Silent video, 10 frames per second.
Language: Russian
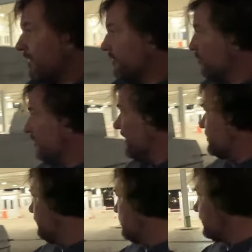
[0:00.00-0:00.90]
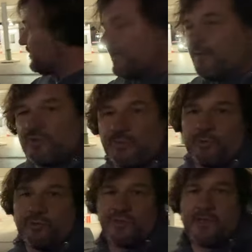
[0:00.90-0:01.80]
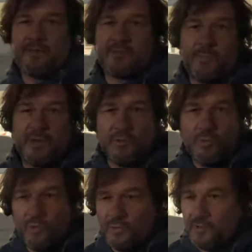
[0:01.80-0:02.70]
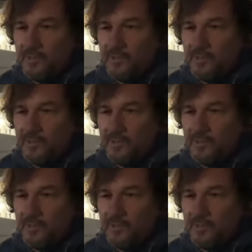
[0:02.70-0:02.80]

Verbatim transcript: Ну и дальше мы сейчас стоим, уже полчаса нас маринуют,